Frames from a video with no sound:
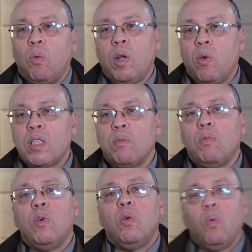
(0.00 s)

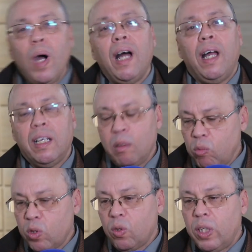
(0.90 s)
والوصم
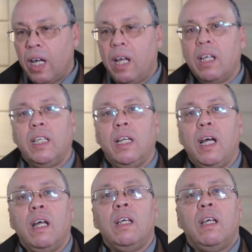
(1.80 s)
وعدم وصولها
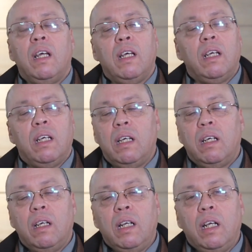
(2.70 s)
الى
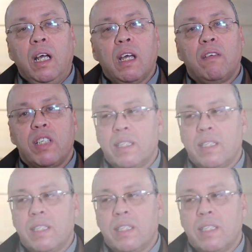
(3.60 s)
آه، الحق في